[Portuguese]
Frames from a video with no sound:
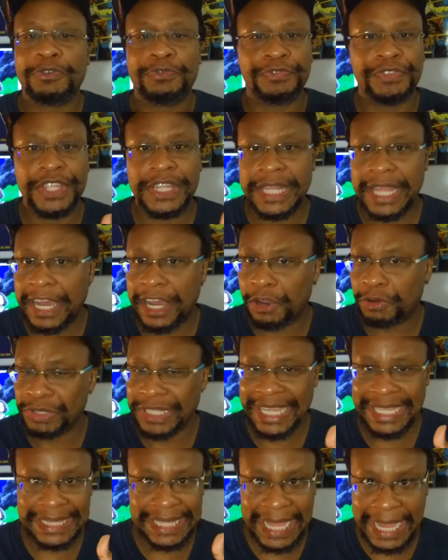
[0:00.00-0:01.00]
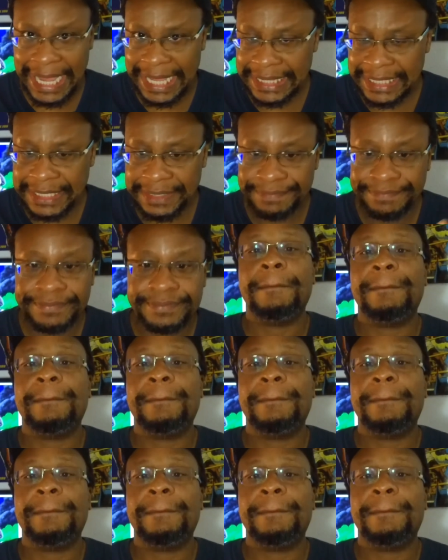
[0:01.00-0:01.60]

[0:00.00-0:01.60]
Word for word: o final nem nada,